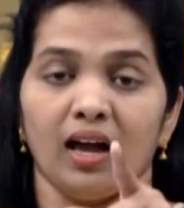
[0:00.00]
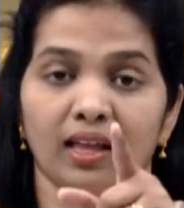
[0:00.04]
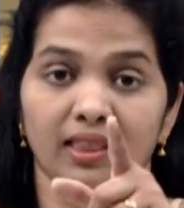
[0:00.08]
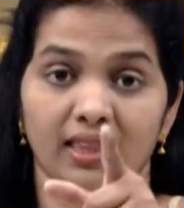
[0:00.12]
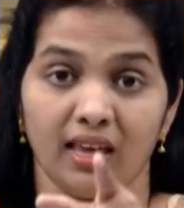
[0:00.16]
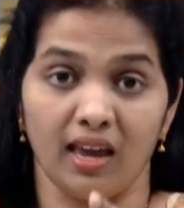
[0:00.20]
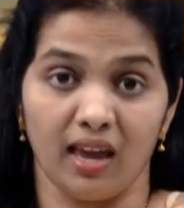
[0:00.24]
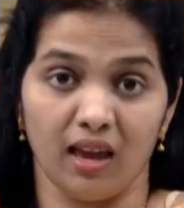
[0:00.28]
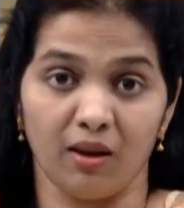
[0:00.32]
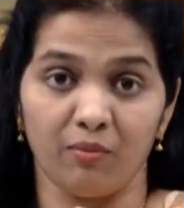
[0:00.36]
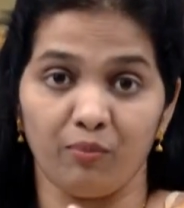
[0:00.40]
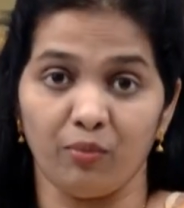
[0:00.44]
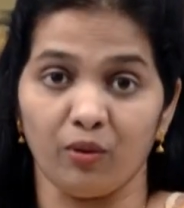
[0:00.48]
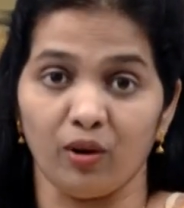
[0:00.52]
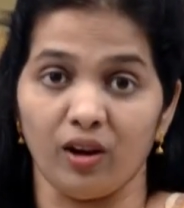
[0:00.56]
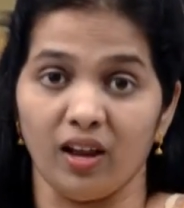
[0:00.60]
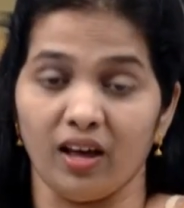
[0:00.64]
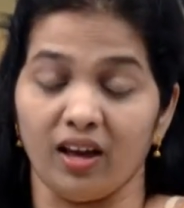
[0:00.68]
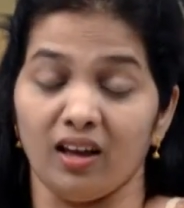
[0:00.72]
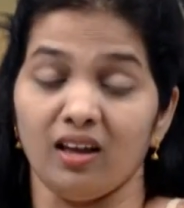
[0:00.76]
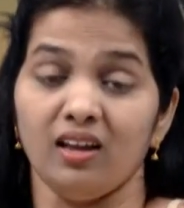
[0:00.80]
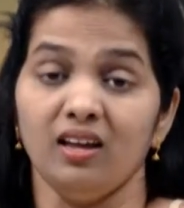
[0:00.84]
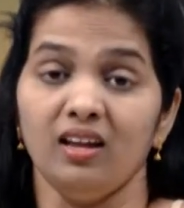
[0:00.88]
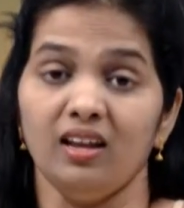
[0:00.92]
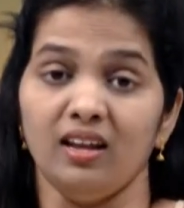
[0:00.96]
அதே
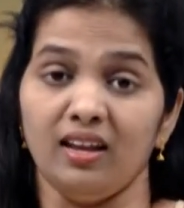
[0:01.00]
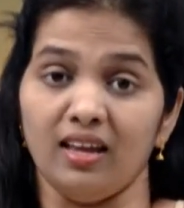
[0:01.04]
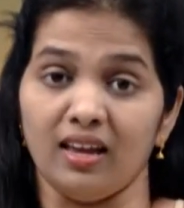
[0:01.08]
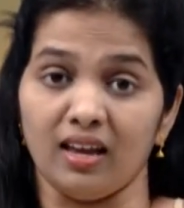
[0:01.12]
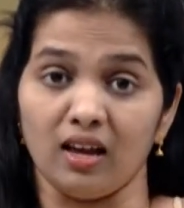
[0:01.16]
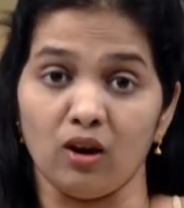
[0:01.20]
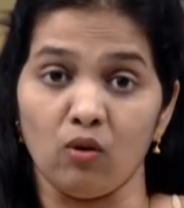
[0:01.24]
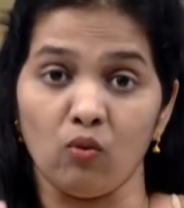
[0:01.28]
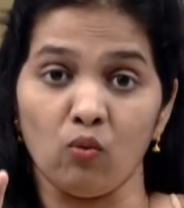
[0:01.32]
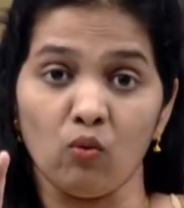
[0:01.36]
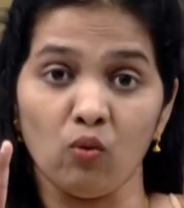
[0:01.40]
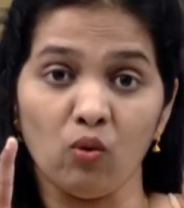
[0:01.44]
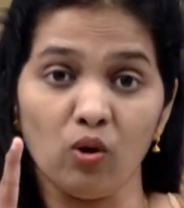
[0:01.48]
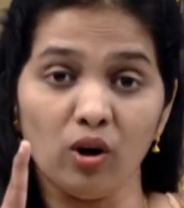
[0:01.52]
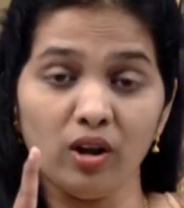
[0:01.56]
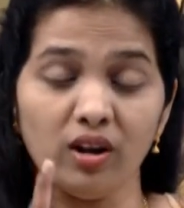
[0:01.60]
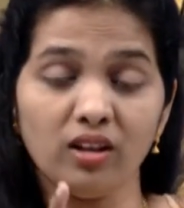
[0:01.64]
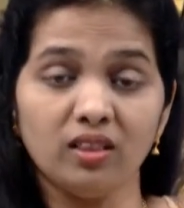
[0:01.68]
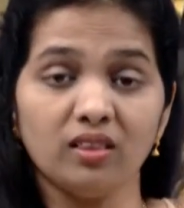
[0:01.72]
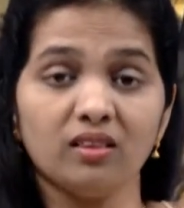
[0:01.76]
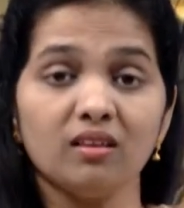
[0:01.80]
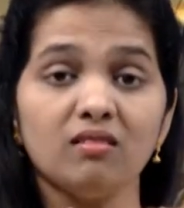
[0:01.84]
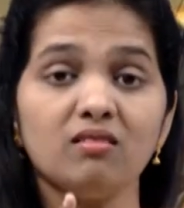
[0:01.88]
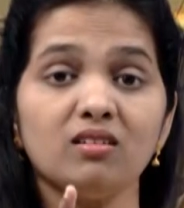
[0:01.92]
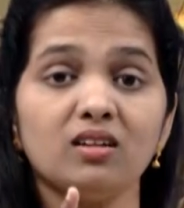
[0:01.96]
போல் நீங்கள்
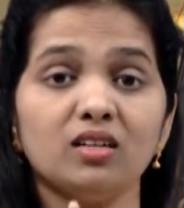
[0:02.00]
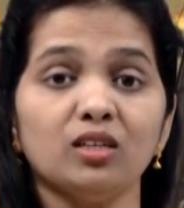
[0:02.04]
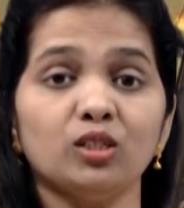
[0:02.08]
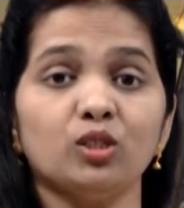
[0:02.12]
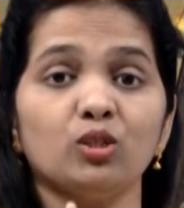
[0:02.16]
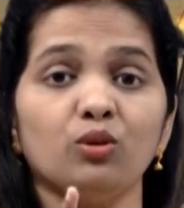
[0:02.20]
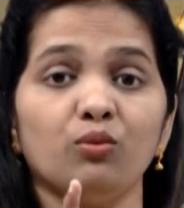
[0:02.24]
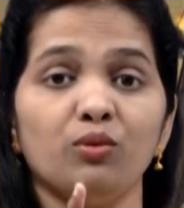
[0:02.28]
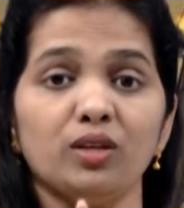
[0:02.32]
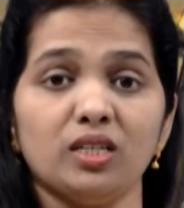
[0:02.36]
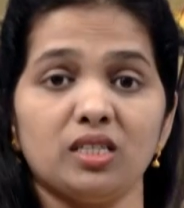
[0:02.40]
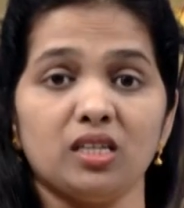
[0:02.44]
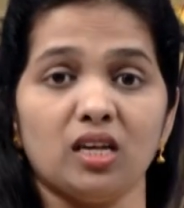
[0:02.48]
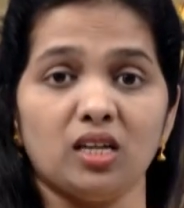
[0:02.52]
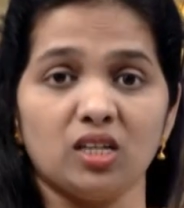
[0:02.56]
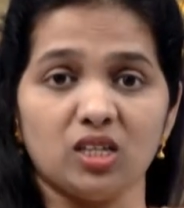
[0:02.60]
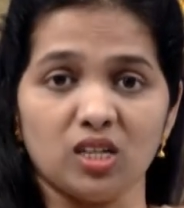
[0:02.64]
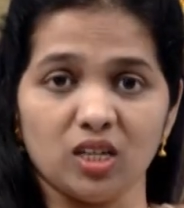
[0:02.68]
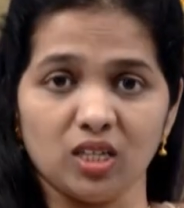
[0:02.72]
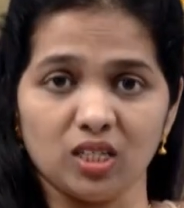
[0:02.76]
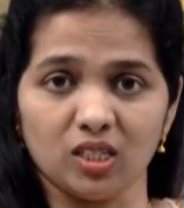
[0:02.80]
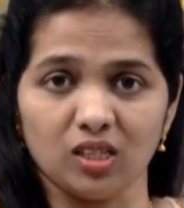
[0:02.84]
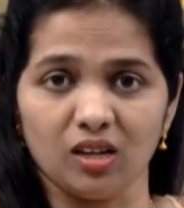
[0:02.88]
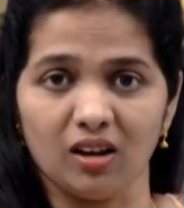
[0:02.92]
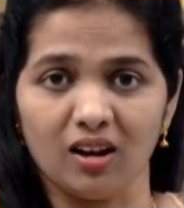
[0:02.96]
ஒருத்தருக்கு
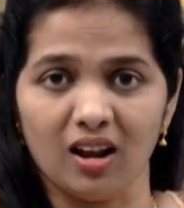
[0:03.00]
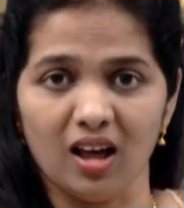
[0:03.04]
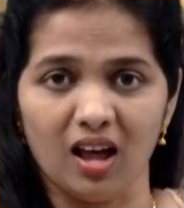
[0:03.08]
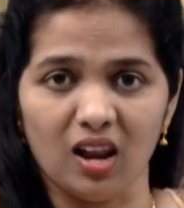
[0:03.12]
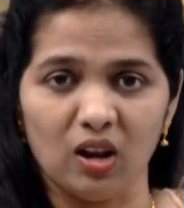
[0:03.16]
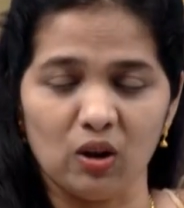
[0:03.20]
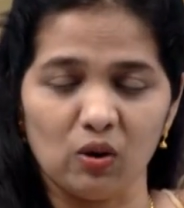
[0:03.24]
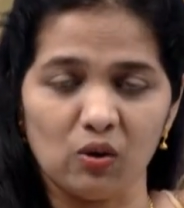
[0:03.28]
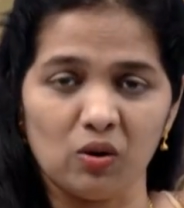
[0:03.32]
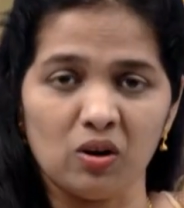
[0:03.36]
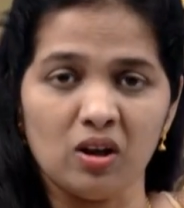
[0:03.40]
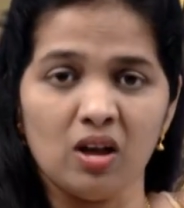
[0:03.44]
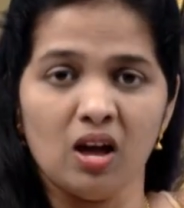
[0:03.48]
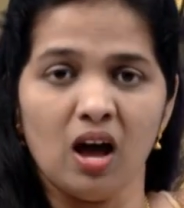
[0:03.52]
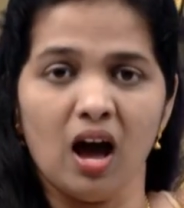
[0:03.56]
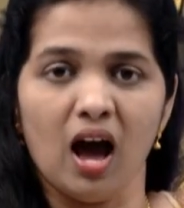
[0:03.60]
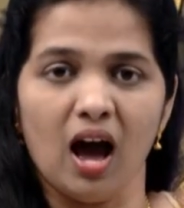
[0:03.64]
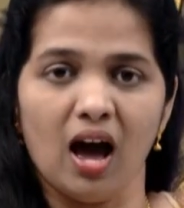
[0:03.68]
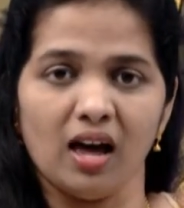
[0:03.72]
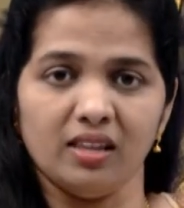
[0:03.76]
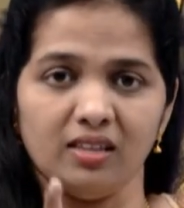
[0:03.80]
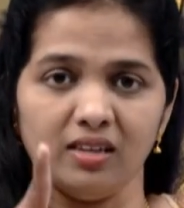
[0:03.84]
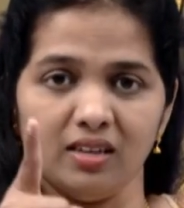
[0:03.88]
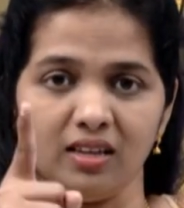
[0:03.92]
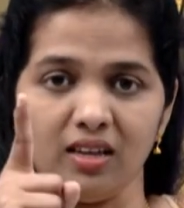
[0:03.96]
சுவிசேஷம் சொன்னாலும்
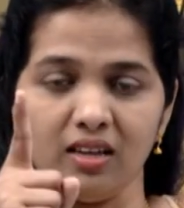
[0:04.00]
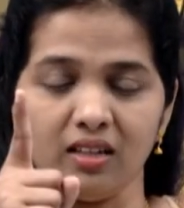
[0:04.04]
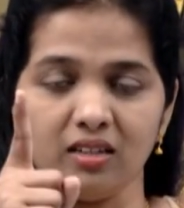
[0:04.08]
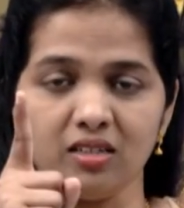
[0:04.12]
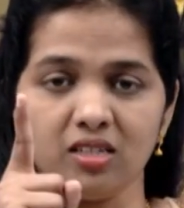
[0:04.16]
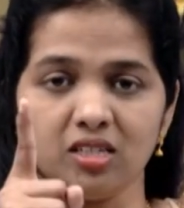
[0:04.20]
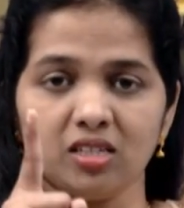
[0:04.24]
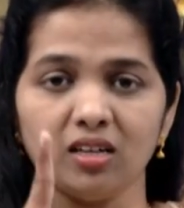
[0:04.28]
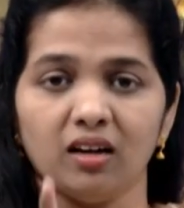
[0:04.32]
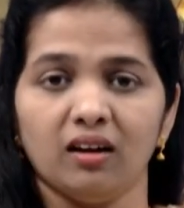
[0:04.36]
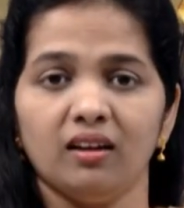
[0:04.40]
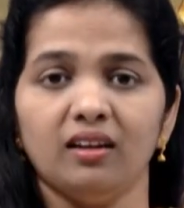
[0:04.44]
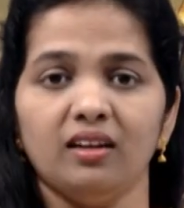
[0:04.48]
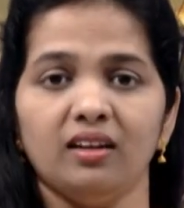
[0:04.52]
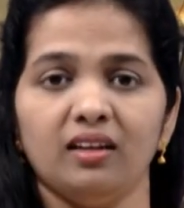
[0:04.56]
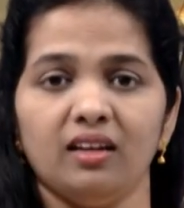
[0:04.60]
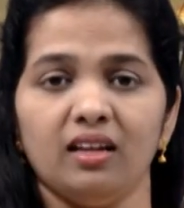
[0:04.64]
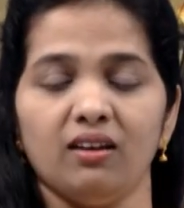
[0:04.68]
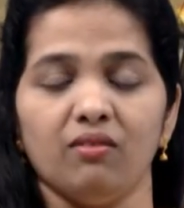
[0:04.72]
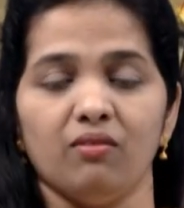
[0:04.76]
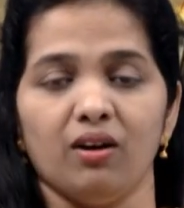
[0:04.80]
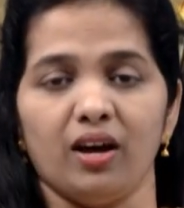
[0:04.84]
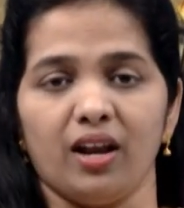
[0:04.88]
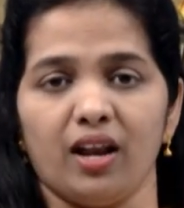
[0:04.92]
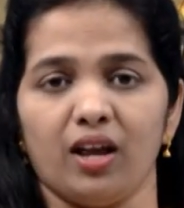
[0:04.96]
அது
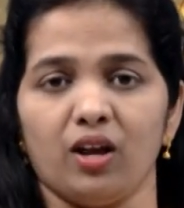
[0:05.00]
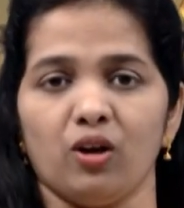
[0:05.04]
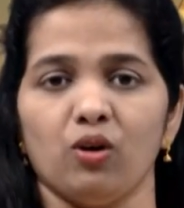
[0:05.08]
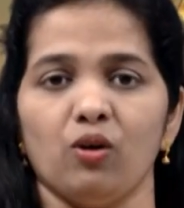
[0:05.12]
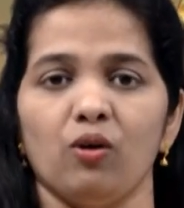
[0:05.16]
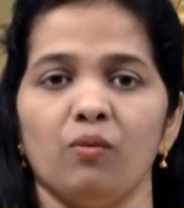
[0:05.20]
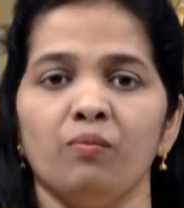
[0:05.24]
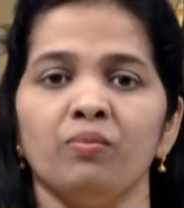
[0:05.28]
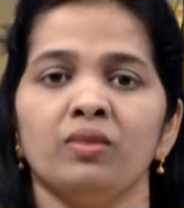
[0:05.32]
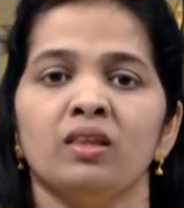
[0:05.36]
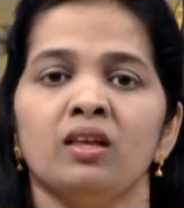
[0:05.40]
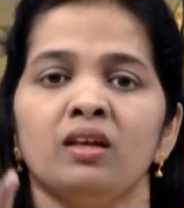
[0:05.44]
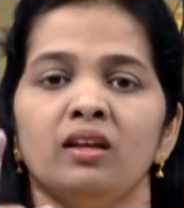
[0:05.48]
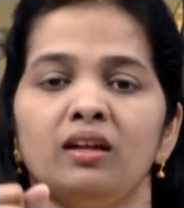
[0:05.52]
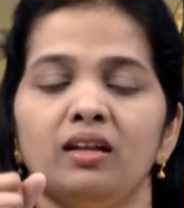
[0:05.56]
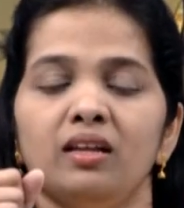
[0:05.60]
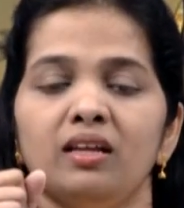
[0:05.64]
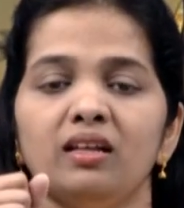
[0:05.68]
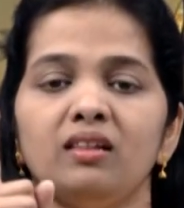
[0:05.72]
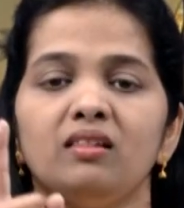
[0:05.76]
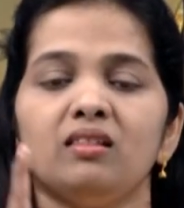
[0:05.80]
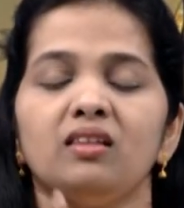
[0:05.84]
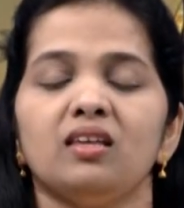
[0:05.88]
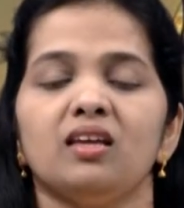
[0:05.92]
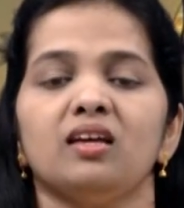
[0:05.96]
இட்டர்னிட்டி வரைக்கும்
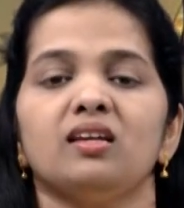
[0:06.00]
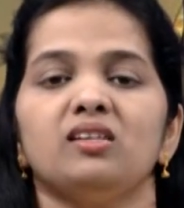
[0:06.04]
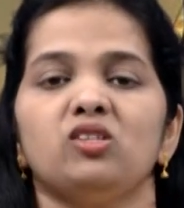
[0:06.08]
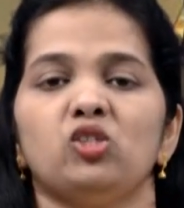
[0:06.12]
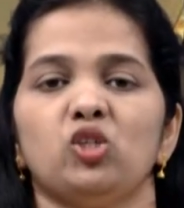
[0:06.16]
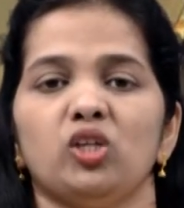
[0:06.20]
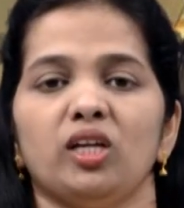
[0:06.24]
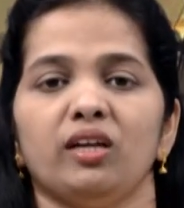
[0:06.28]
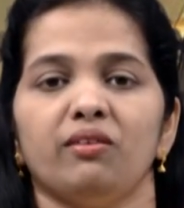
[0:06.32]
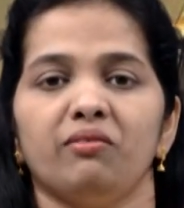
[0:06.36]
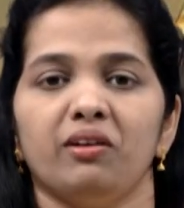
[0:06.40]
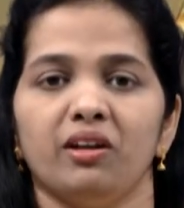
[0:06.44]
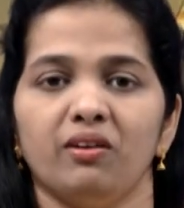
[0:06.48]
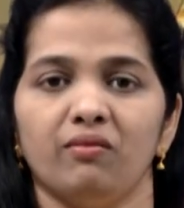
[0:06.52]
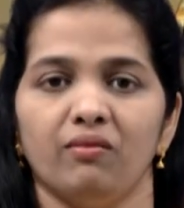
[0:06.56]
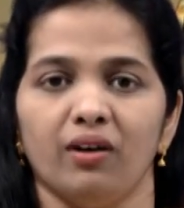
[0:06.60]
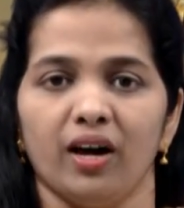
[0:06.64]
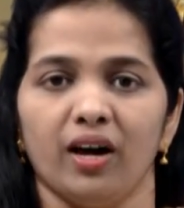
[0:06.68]
நித்திய ஜீவன்